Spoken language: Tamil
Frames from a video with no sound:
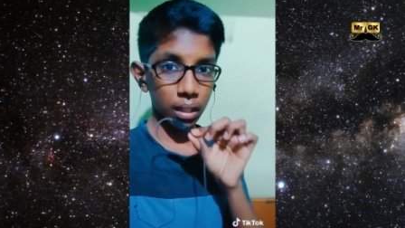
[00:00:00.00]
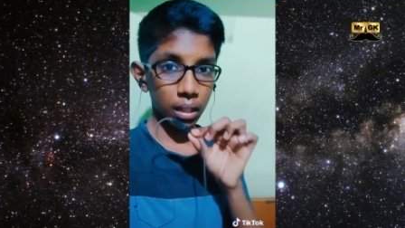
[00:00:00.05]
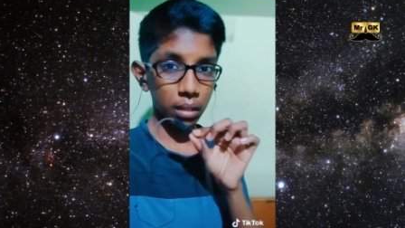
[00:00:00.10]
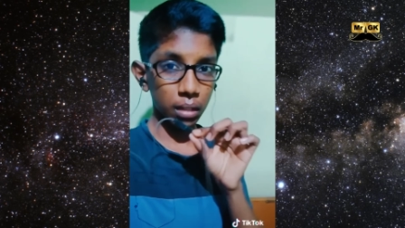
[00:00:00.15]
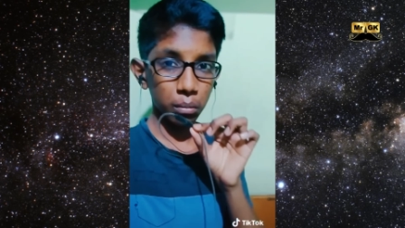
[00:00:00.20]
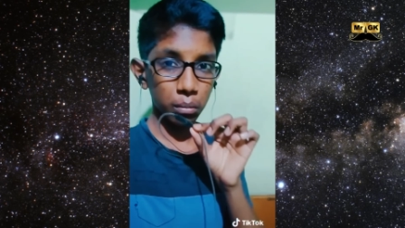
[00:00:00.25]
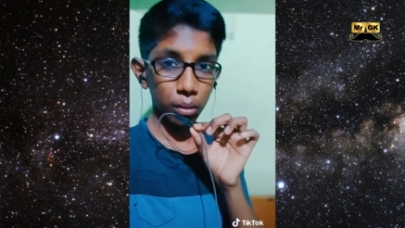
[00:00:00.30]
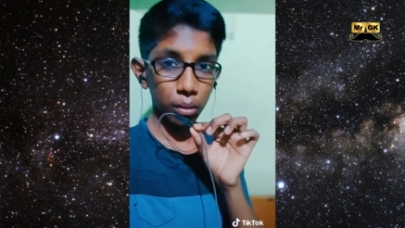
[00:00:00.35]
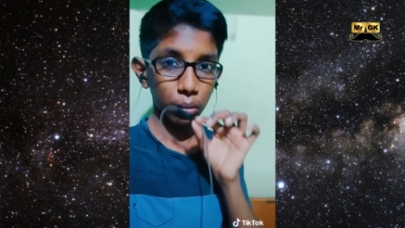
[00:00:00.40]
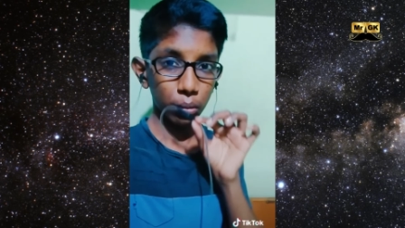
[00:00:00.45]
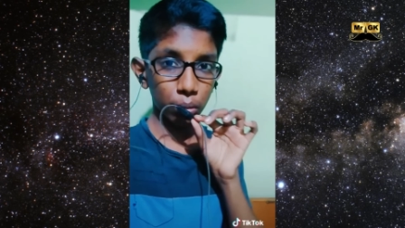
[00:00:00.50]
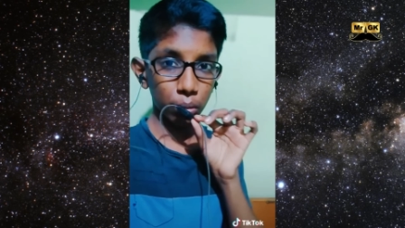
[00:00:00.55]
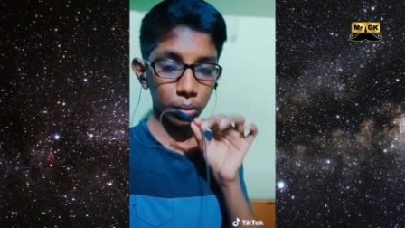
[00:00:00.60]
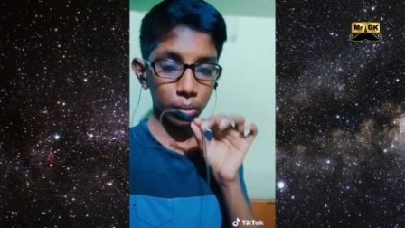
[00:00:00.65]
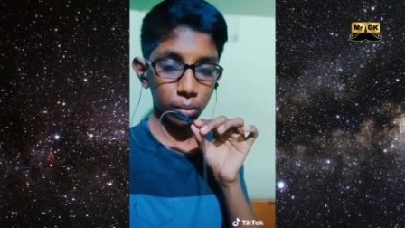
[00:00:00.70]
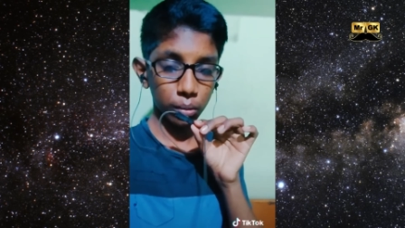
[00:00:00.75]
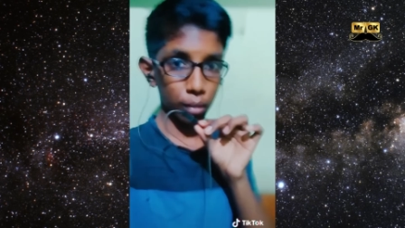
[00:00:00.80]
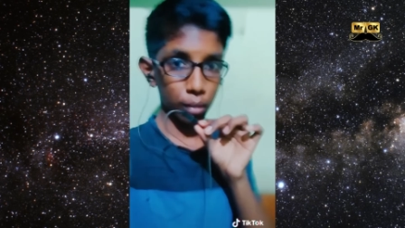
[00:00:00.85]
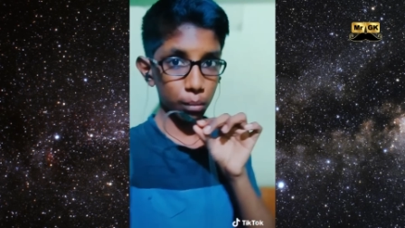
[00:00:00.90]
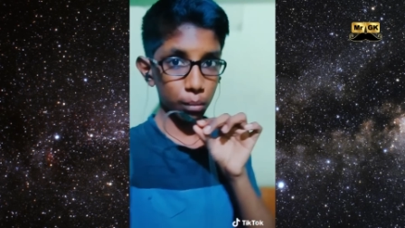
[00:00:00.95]
இது மட்டும்
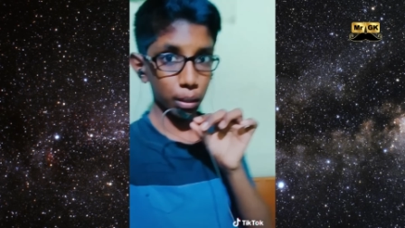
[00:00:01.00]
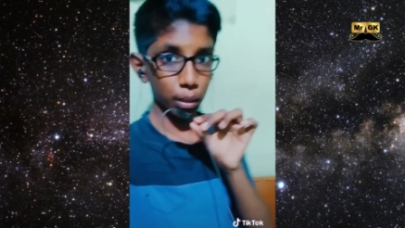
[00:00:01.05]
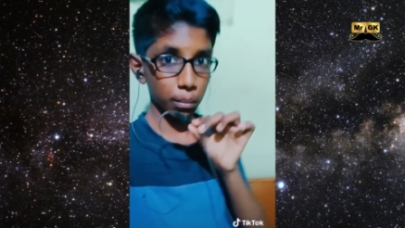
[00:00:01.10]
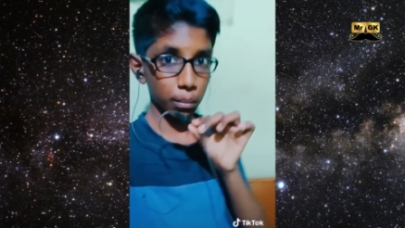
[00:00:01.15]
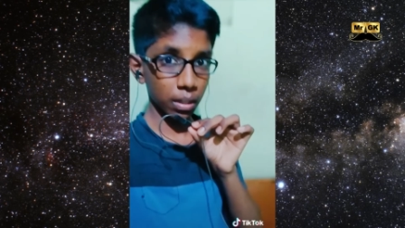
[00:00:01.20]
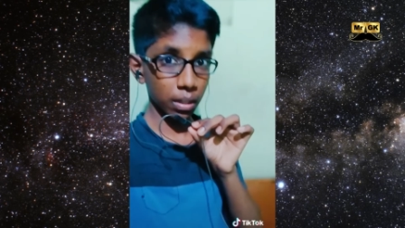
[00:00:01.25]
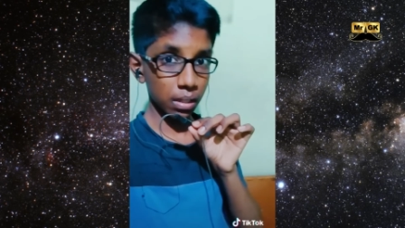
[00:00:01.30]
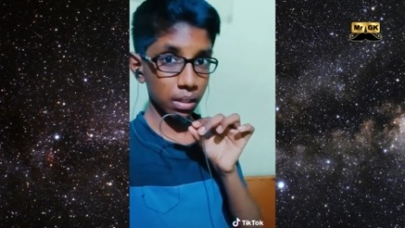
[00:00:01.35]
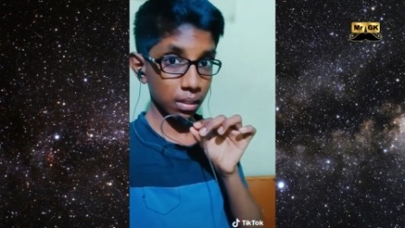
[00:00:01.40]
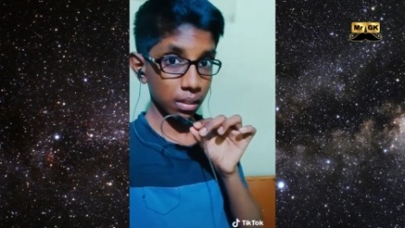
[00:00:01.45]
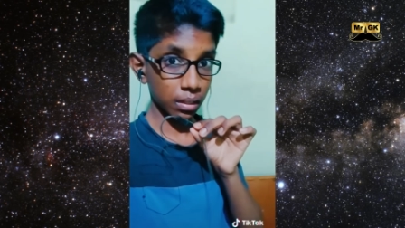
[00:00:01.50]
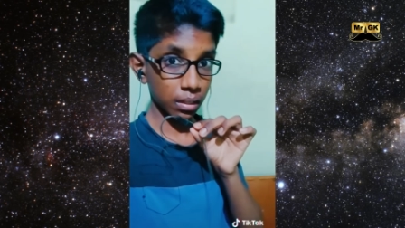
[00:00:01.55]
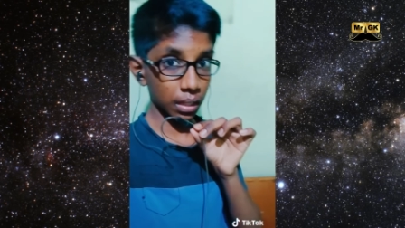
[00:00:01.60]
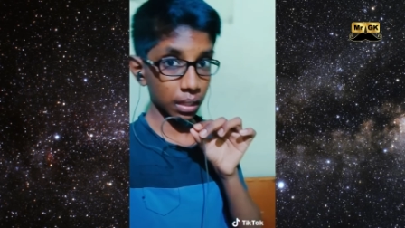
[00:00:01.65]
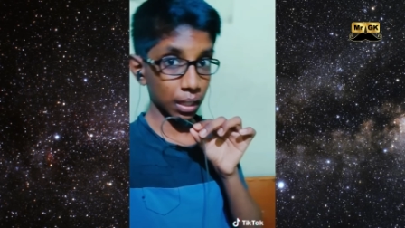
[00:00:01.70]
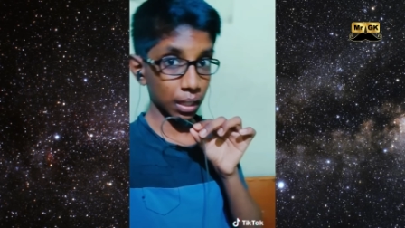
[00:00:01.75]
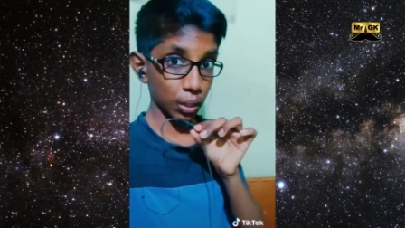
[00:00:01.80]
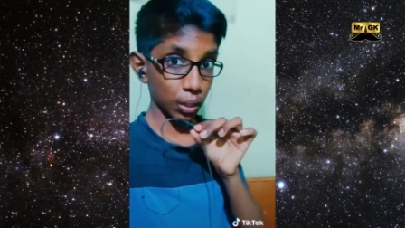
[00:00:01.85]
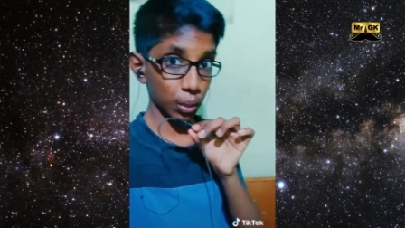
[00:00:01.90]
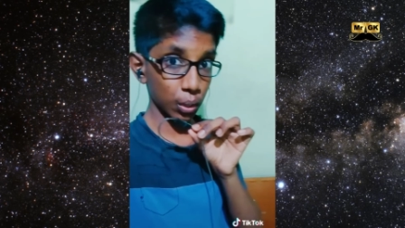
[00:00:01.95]
கொஞ்சம் சொல்ல முடியுமா
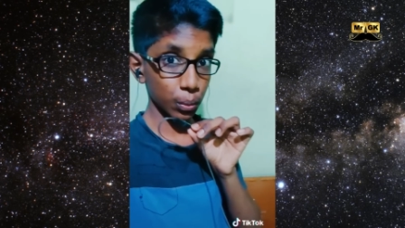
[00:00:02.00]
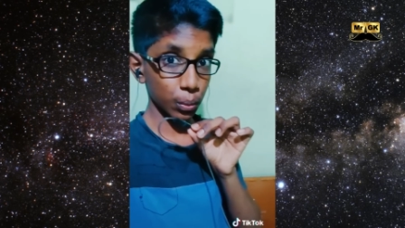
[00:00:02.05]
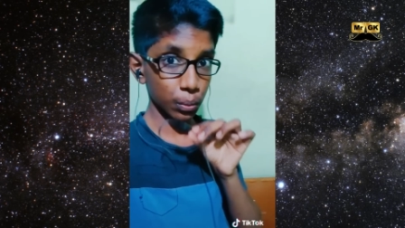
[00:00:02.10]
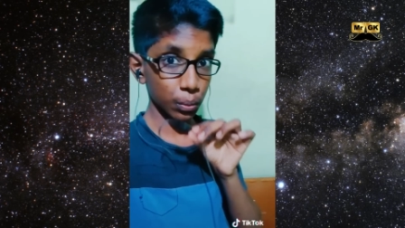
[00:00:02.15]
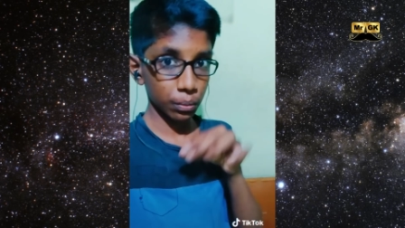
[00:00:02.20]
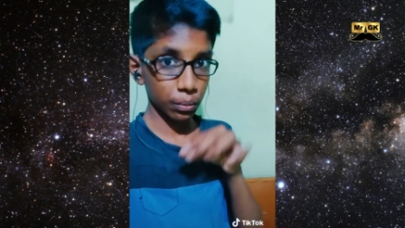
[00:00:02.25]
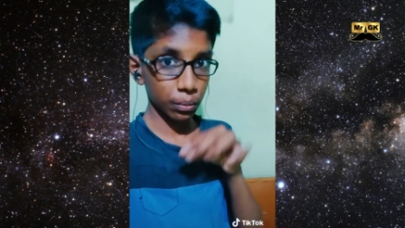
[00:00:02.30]
தேங்க்யூ